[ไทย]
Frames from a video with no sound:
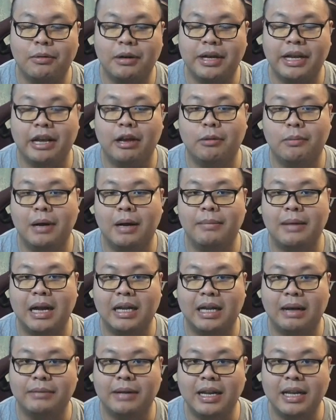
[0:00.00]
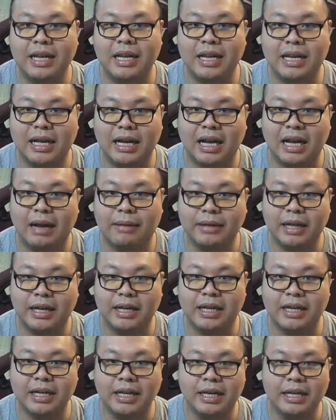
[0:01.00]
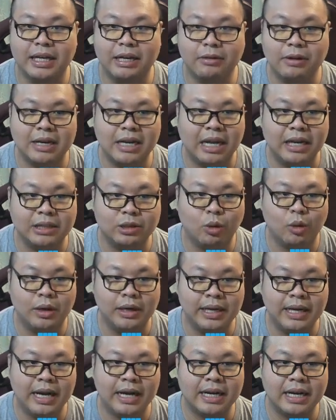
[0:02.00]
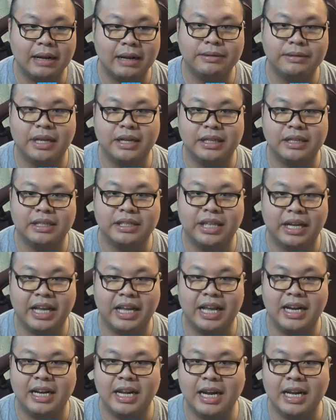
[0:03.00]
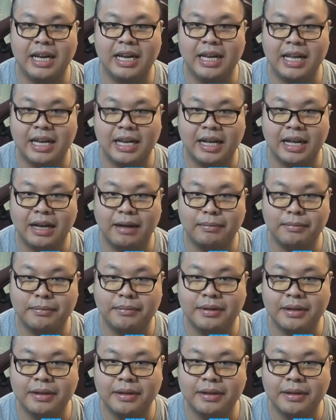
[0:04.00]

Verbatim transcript: เฮลเบอร์แมนทำได้ดีนะครับนั่นก็คือนี่ด้วยนะตัวเลือดนะครับสังสังเกตเลือดดี ๆ นะครับ